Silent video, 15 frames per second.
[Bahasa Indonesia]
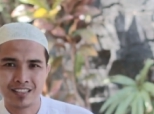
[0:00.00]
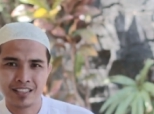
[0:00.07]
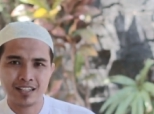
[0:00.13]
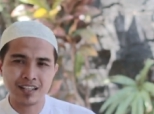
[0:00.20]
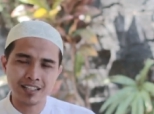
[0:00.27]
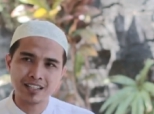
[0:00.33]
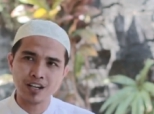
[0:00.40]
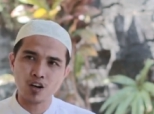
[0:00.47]

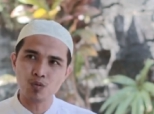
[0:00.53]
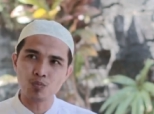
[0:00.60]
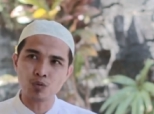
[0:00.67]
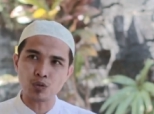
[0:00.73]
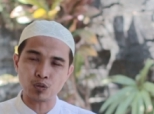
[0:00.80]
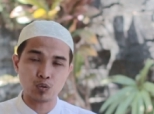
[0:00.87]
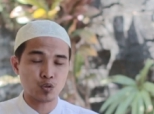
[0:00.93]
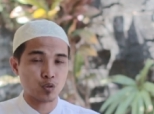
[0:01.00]
kira-kira
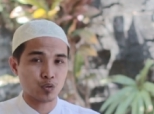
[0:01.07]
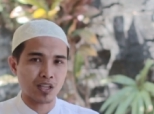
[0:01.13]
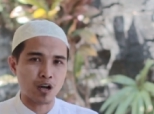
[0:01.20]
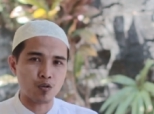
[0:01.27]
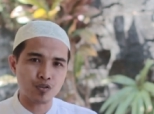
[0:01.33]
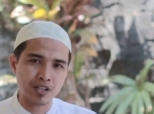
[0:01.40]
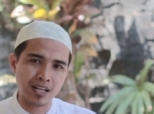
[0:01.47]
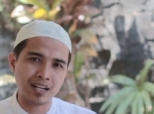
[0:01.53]
umur tujuh
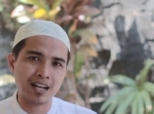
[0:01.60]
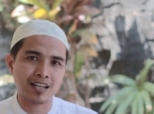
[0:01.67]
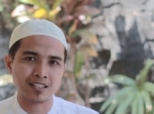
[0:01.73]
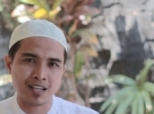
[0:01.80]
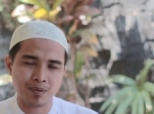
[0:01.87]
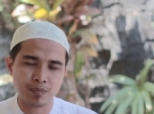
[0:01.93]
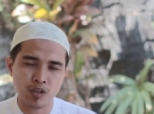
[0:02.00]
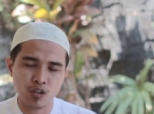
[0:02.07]
tahunan lah
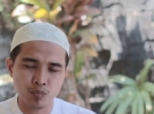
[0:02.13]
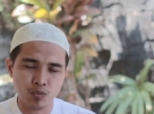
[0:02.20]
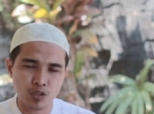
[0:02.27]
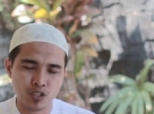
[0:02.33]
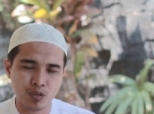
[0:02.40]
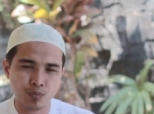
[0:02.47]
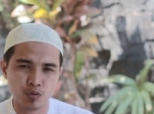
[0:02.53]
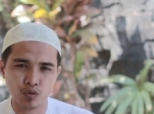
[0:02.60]
sampai umur
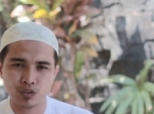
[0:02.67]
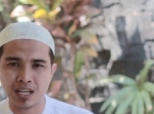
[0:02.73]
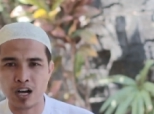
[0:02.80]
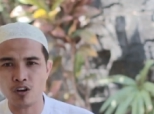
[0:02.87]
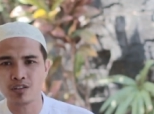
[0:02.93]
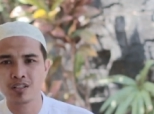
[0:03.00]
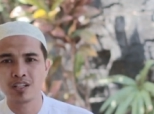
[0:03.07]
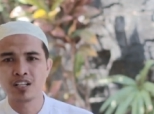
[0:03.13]
10
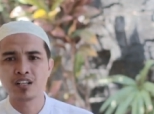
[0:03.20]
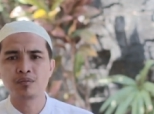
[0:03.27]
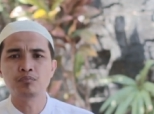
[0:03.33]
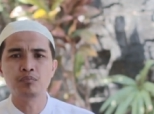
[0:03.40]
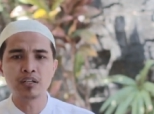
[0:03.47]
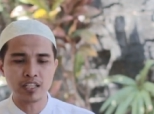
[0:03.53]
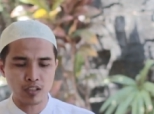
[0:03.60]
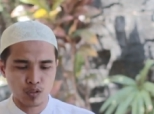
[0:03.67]
tahun,
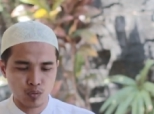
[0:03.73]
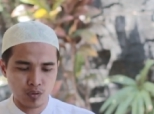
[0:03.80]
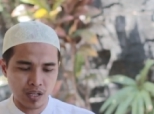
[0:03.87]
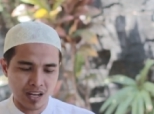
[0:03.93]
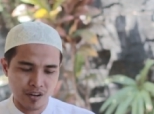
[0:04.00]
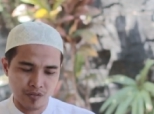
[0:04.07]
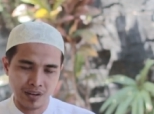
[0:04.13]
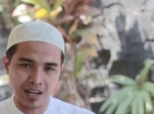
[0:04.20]
beliau
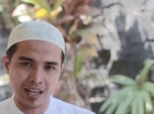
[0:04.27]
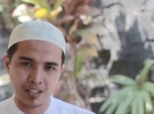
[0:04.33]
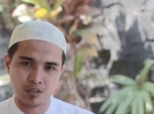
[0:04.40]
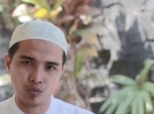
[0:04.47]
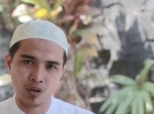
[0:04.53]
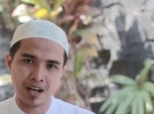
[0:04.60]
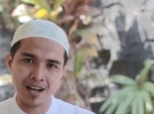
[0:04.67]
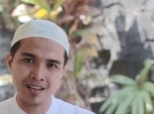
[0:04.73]
sudah hafal
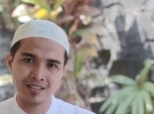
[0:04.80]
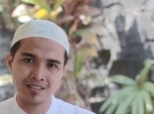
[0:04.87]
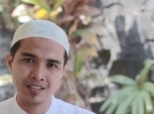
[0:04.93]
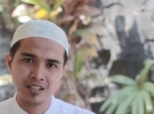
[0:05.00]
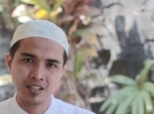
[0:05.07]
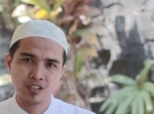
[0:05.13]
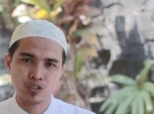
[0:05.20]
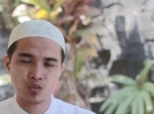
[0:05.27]
Al-Qur'an,
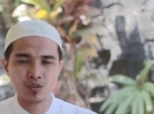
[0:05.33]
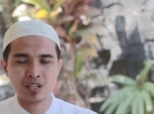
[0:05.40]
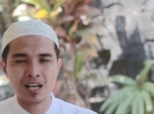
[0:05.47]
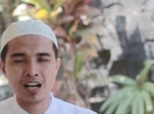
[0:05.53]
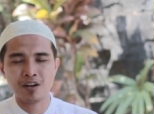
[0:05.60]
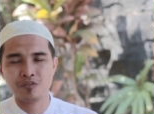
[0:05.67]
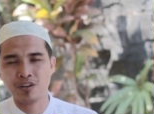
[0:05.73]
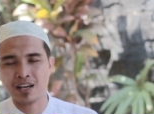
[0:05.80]
sudah
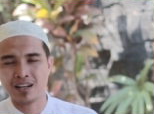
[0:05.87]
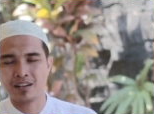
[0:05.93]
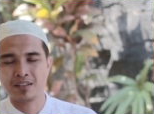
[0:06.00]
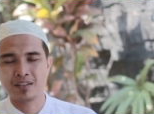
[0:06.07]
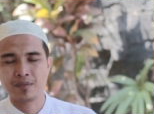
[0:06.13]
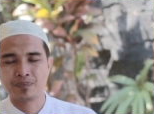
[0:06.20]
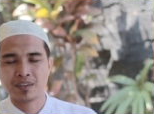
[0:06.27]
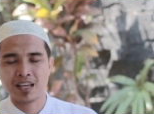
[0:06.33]
hafal
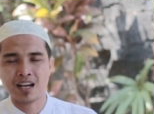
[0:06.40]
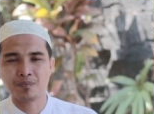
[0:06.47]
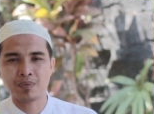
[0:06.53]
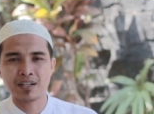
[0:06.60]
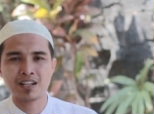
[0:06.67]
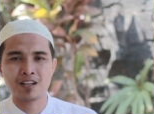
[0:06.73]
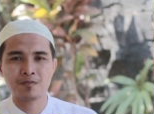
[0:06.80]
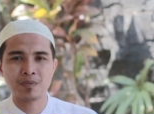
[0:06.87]

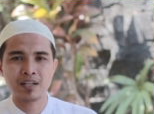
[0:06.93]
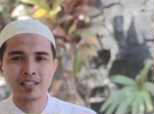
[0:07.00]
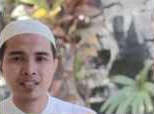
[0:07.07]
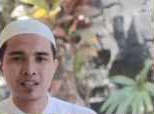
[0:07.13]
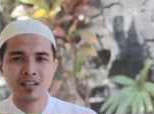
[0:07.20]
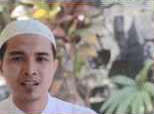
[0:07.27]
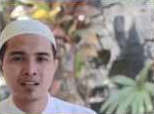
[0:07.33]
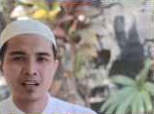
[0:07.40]
apa
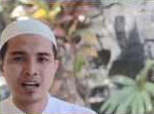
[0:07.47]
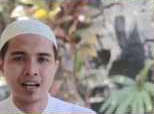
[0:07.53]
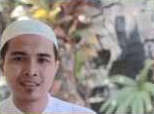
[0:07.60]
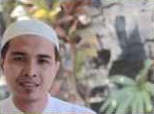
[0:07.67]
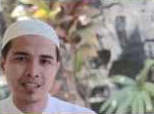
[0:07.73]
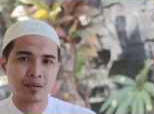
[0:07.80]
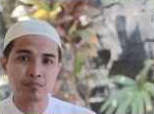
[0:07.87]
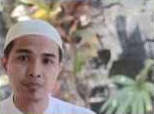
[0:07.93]
namanya
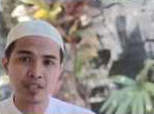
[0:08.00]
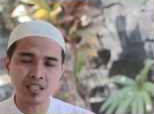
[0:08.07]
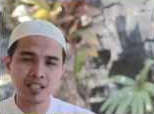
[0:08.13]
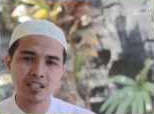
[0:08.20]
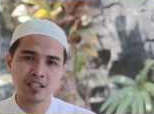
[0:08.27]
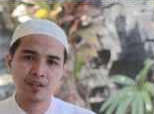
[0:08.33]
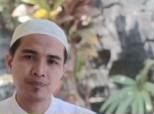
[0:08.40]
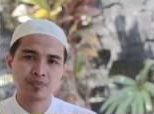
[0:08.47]

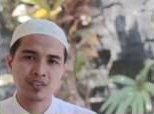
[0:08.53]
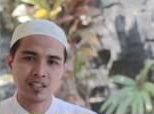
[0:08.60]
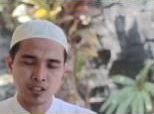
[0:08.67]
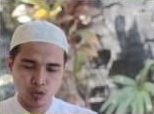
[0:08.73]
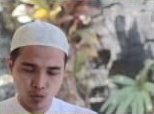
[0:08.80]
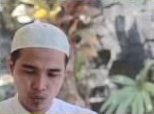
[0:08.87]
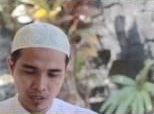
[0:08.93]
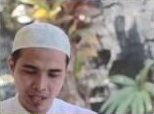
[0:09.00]
At-Tambih
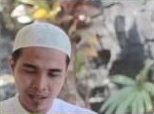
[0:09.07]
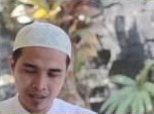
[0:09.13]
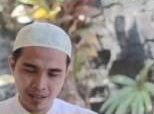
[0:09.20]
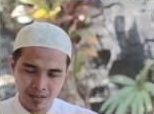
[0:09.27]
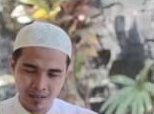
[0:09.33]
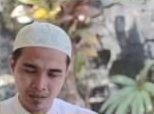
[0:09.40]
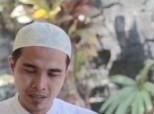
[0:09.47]
dan juga